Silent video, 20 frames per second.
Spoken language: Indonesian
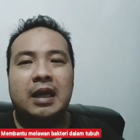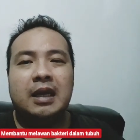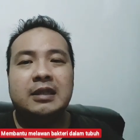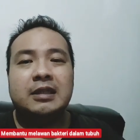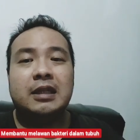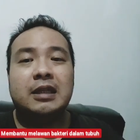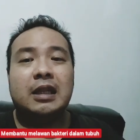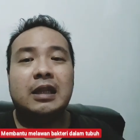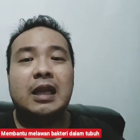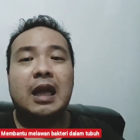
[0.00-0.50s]

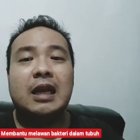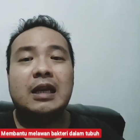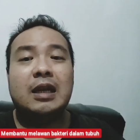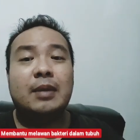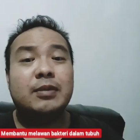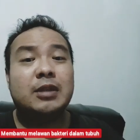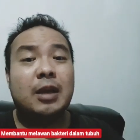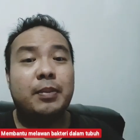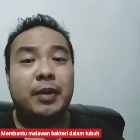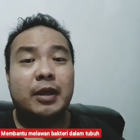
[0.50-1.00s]
Setelah
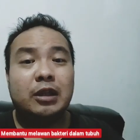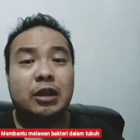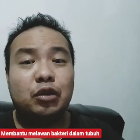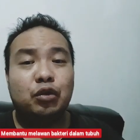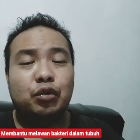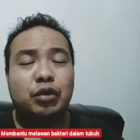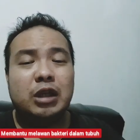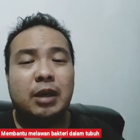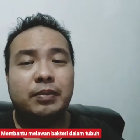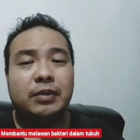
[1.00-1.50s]
6 sampai
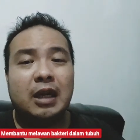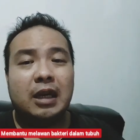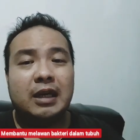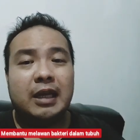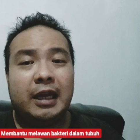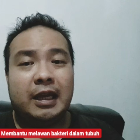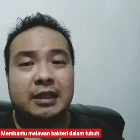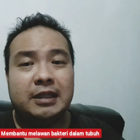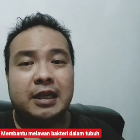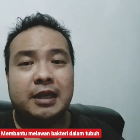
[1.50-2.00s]
7 jam
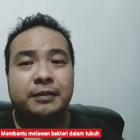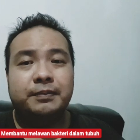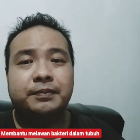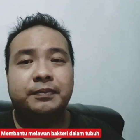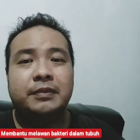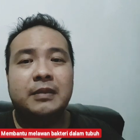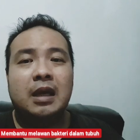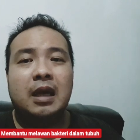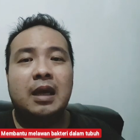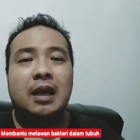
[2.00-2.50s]
tadi ya, ya,
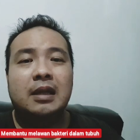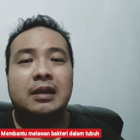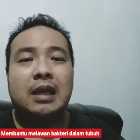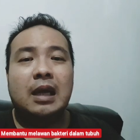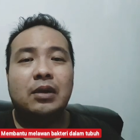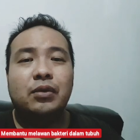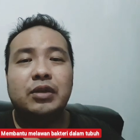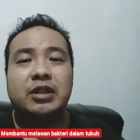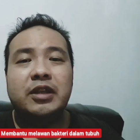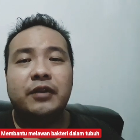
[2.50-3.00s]

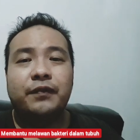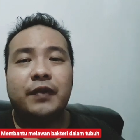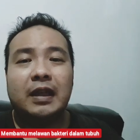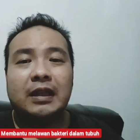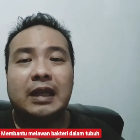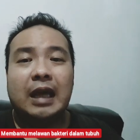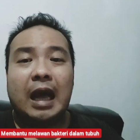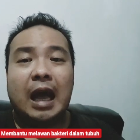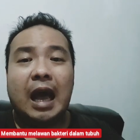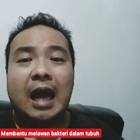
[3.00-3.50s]
Lalu
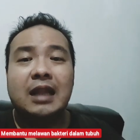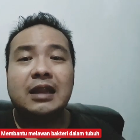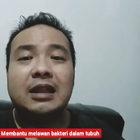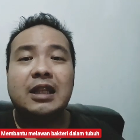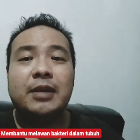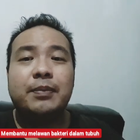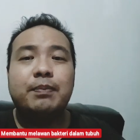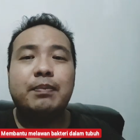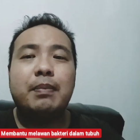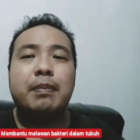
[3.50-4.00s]
sifat
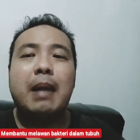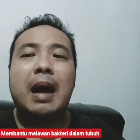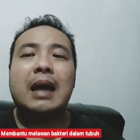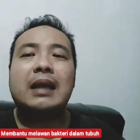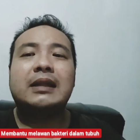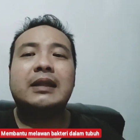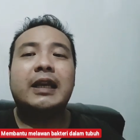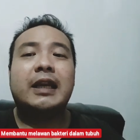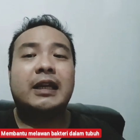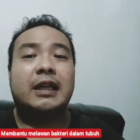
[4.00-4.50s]

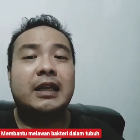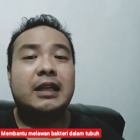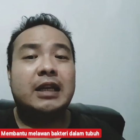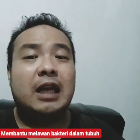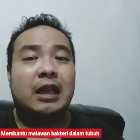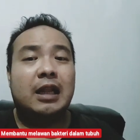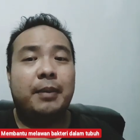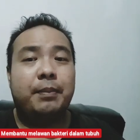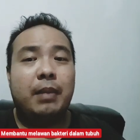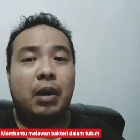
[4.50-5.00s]
antibakteri
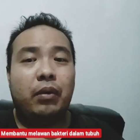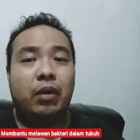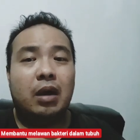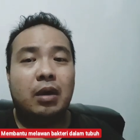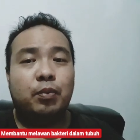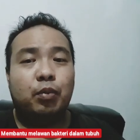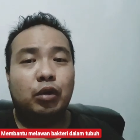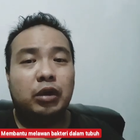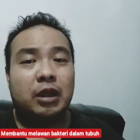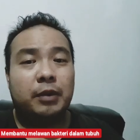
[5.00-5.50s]
dalam
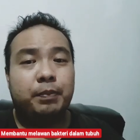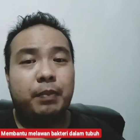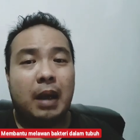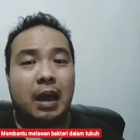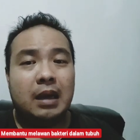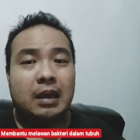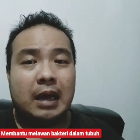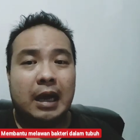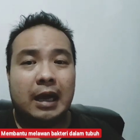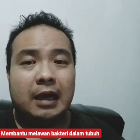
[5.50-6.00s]
bawang putih
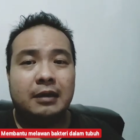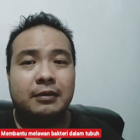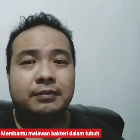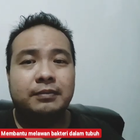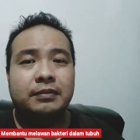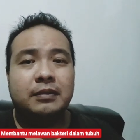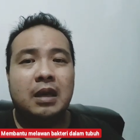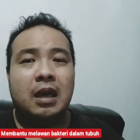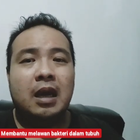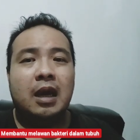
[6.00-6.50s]
panggang
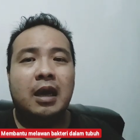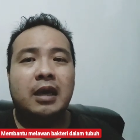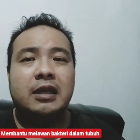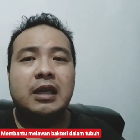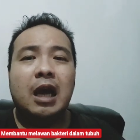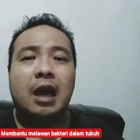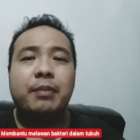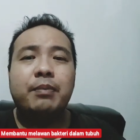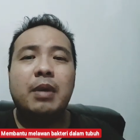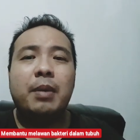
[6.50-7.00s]

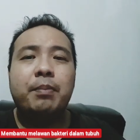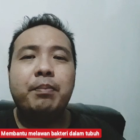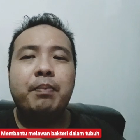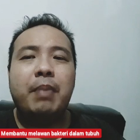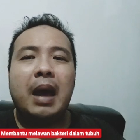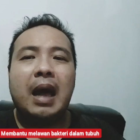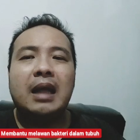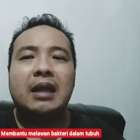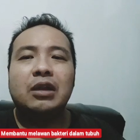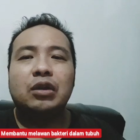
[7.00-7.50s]
yang
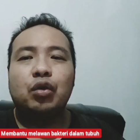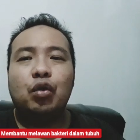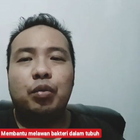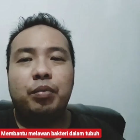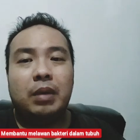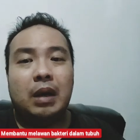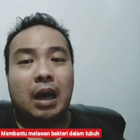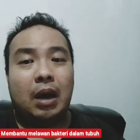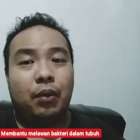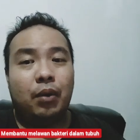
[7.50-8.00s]
membantu
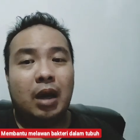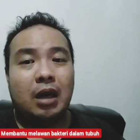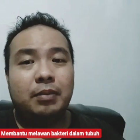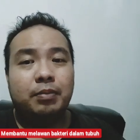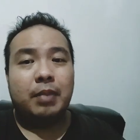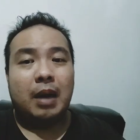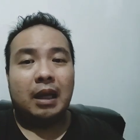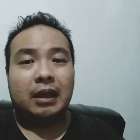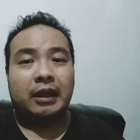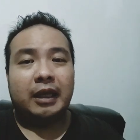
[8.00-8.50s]

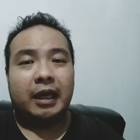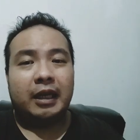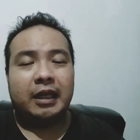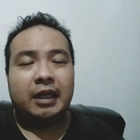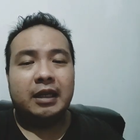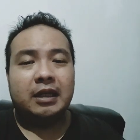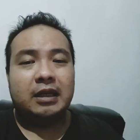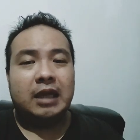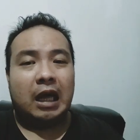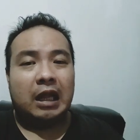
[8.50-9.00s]
melawan
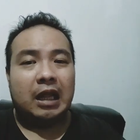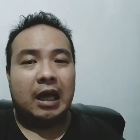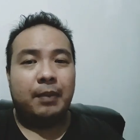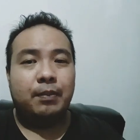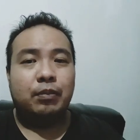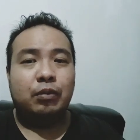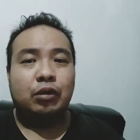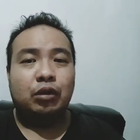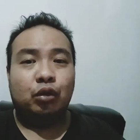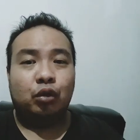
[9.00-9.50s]
bakteri
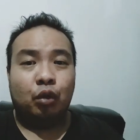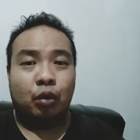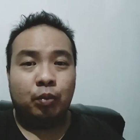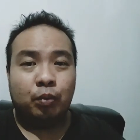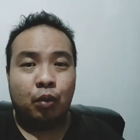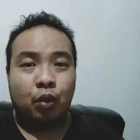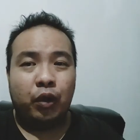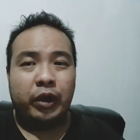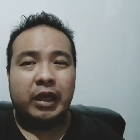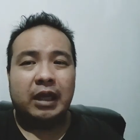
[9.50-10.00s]
dalam
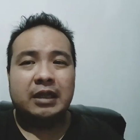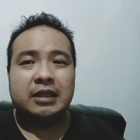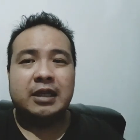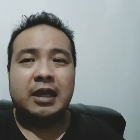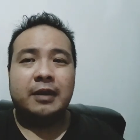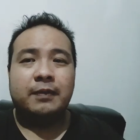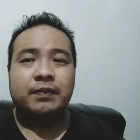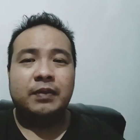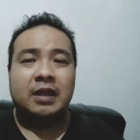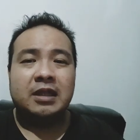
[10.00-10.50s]
tubuh ya,
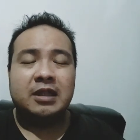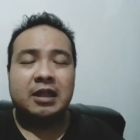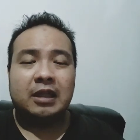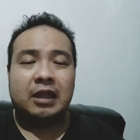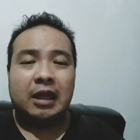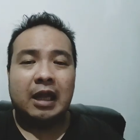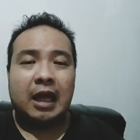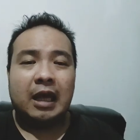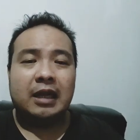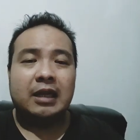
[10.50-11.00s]
ya.
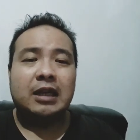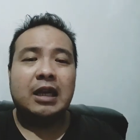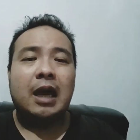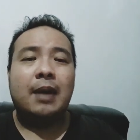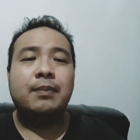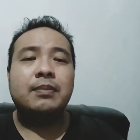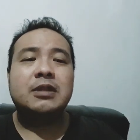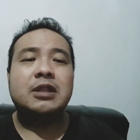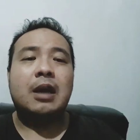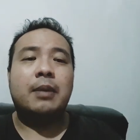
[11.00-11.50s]
setelah
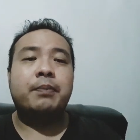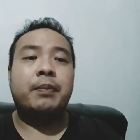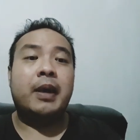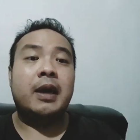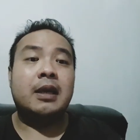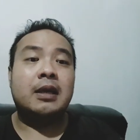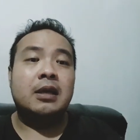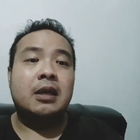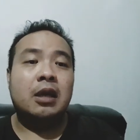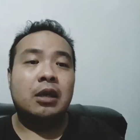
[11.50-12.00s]
6
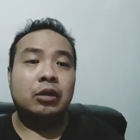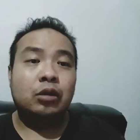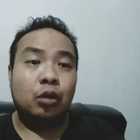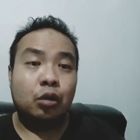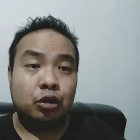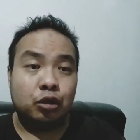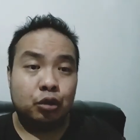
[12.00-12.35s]
sampai 7